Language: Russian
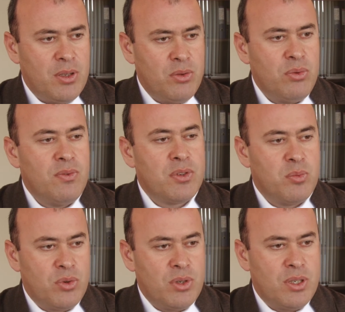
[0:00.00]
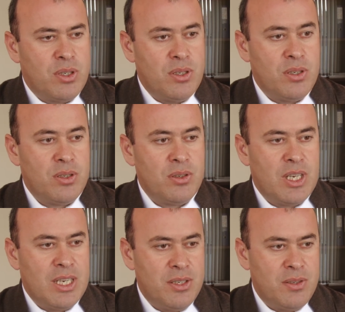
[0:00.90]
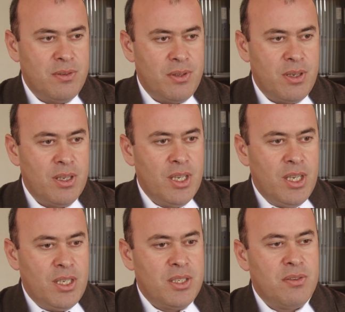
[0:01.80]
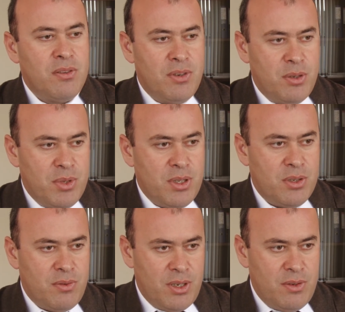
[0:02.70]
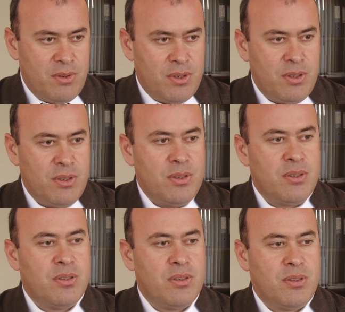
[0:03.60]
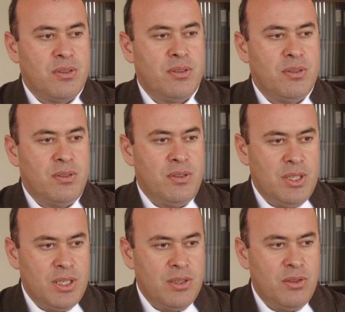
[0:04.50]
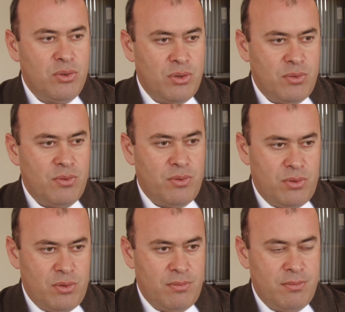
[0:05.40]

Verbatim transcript: дадут возможность э, качественно и своевременно осваивать э, деньги дорожного фонда.